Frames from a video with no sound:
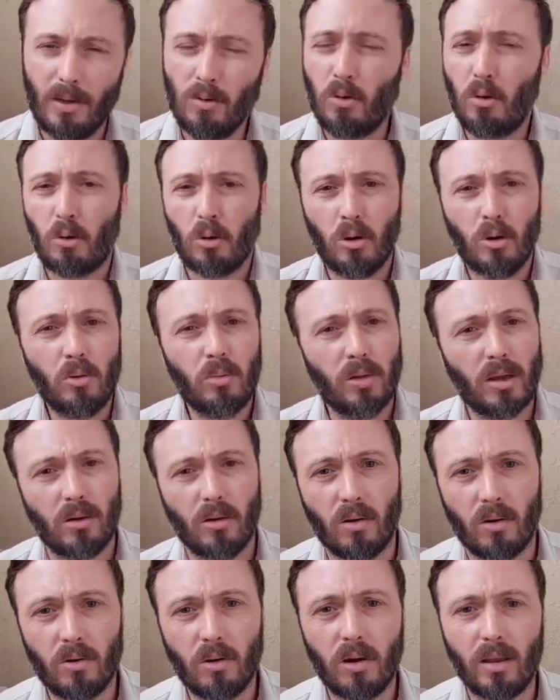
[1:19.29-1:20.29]
en un club de
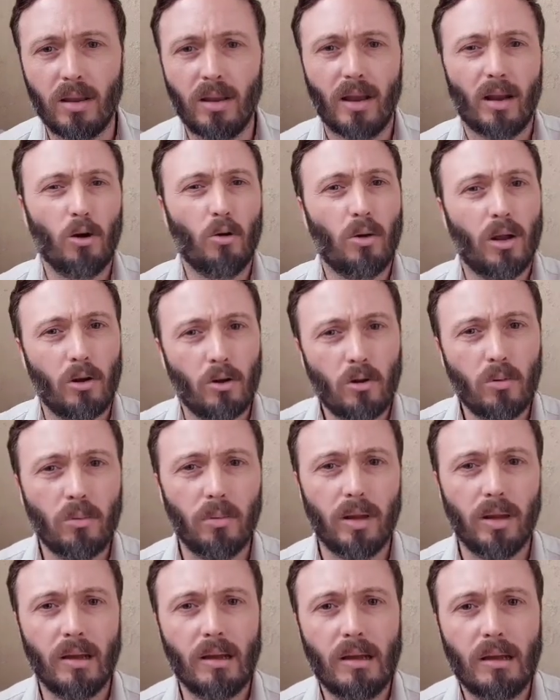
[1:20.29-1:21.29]
Concordia, en el Club
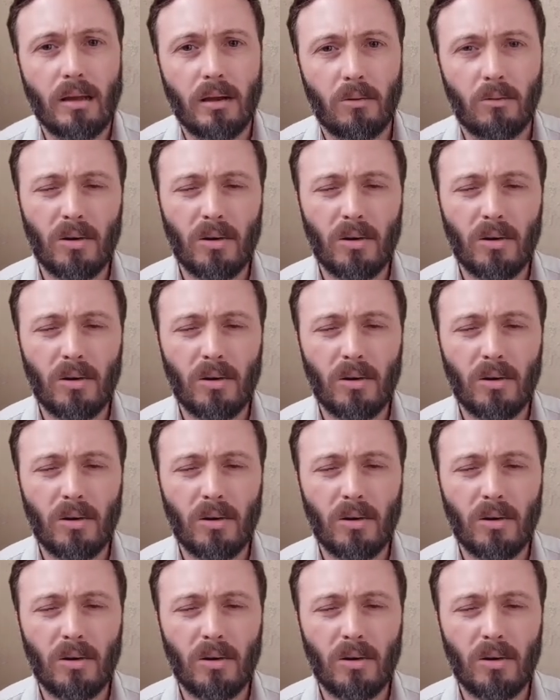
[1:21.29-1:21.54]
Alumni,